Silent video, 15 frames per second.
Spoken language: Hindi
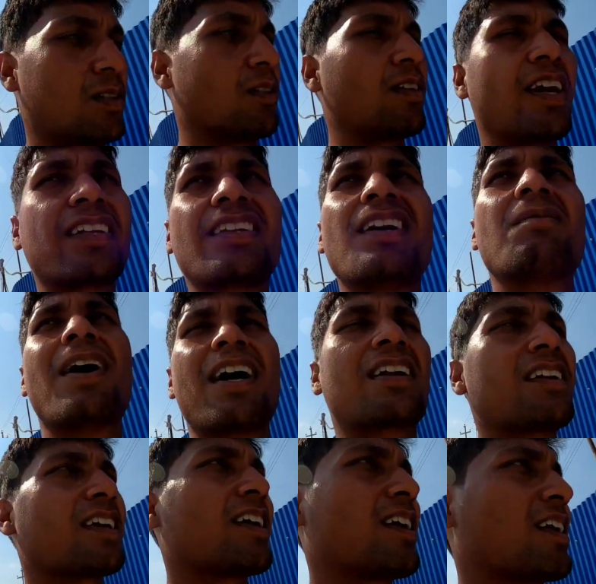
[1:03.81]
तो देखते हैं
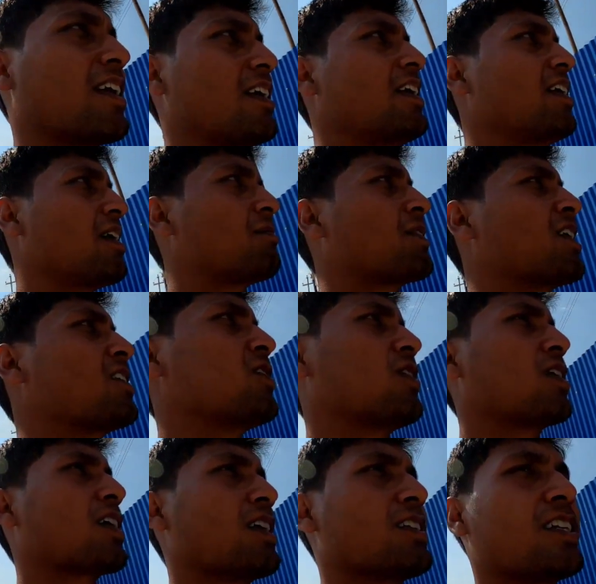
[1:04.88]
बाहर निकल के ही अपना
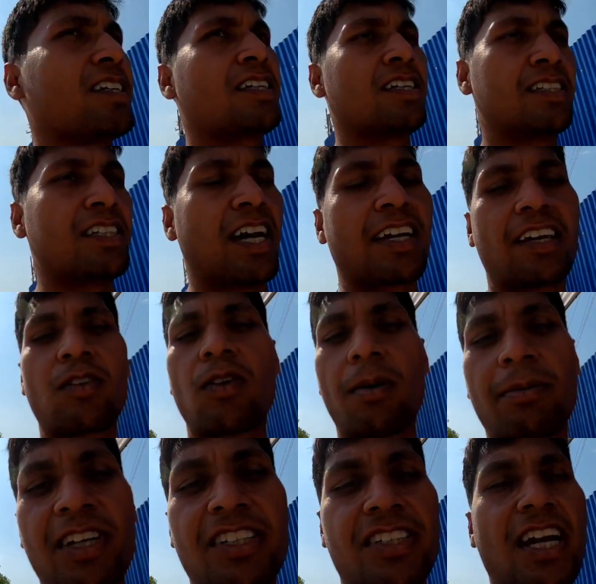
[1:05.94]
जो है कल से ही को
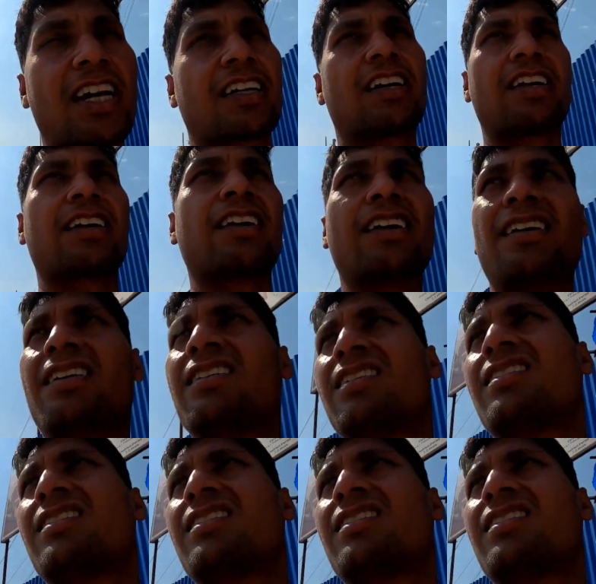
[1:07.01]
अपना स्टार्ट करेंगे